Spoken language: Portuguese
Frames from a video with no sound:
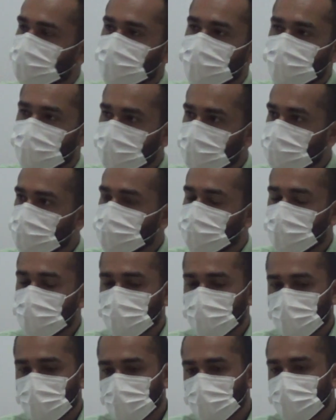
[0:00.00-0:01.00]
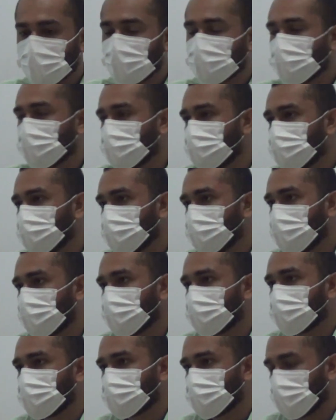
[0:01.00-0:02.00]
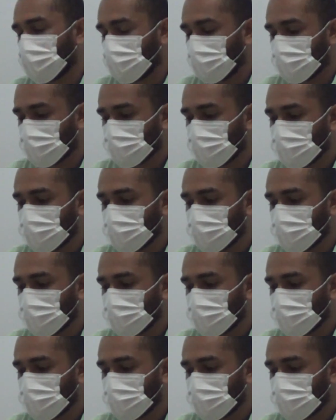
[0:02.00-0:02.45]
Infelizmente é de lá que a gente faz, dos pequenos